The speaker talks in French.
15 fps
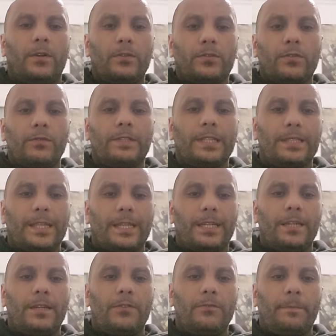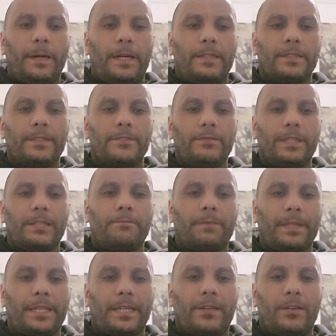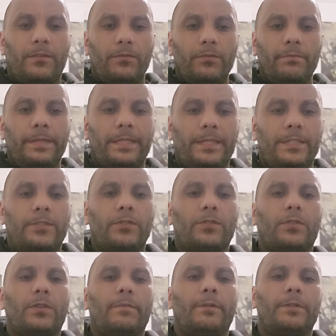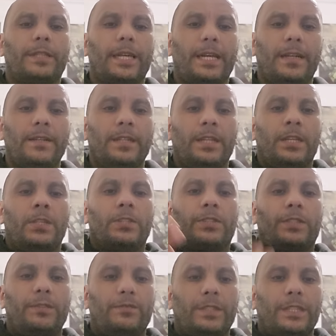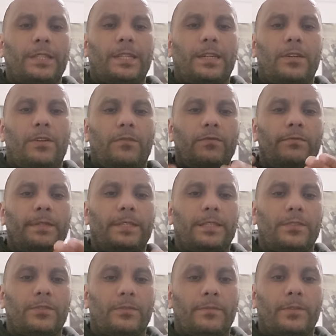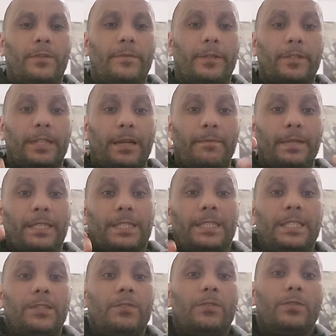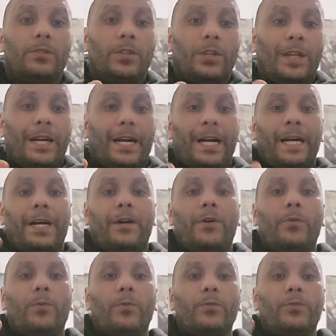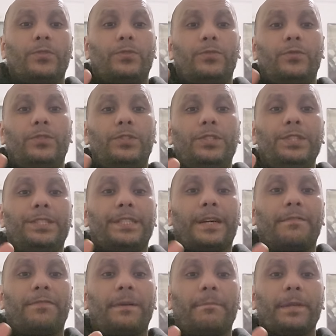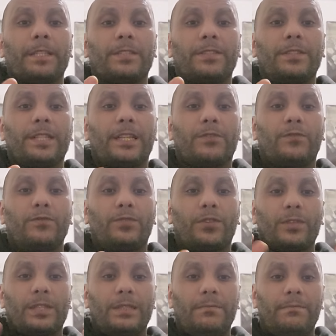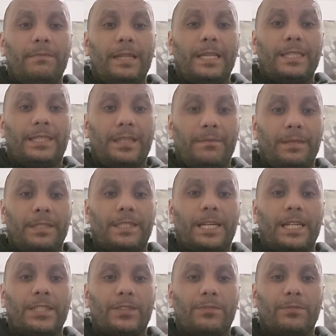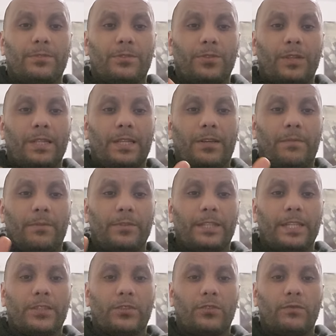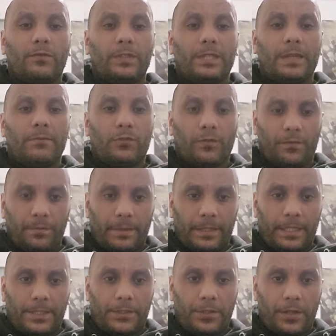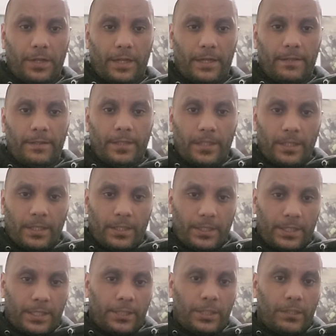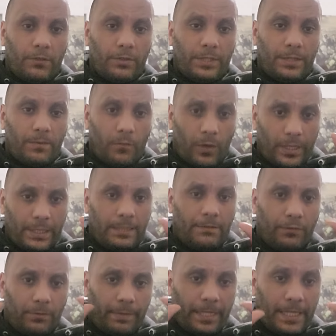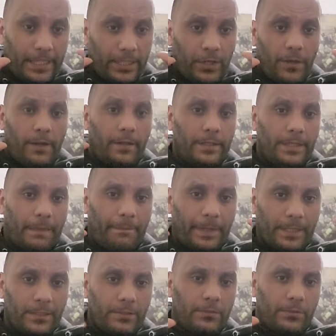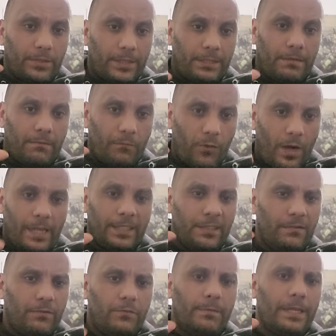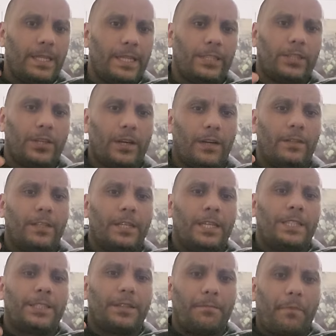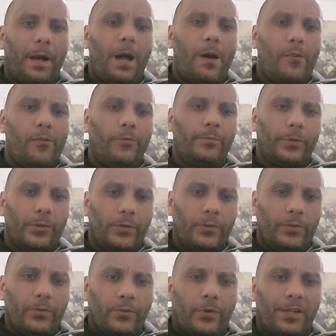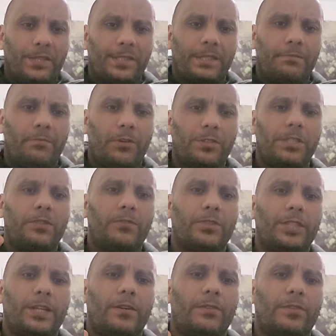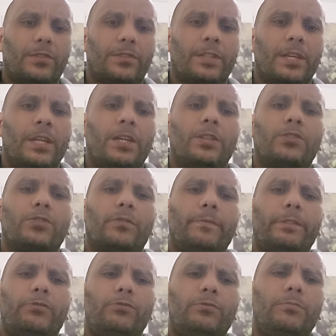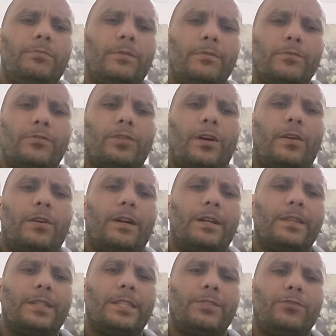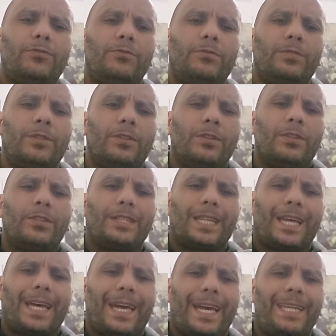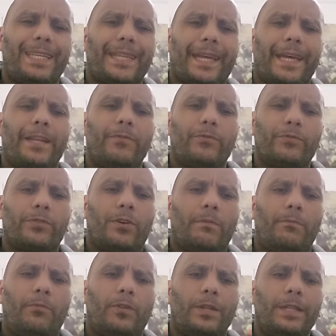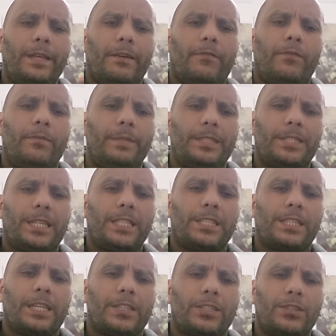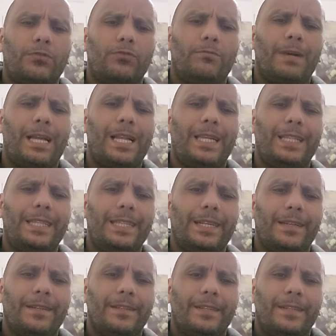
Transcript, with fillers: est-ce que vous êtes d'accord ou pas Si vous n'êtes pas d'accord, vous le mettez sur le commentaire. Si vous êtes d'accord, vous mettez sur vos commentaires. Merci aux 10 à 20 personnes là tout le temps qui me laissent des messages sur les commentaires, je vous aime, je vous mets des cœurs. Hein. Sachez-le, c'est moi qui vous mets des cœurs. Il n'y a personne d'autre. C'est moi qui vous mets des cœurs. C'est pas un robot ou quoi. C'est morceau en chair en os. Je mets du temps et du très très longtemps pour lire vos messages car j'ai du mal à lire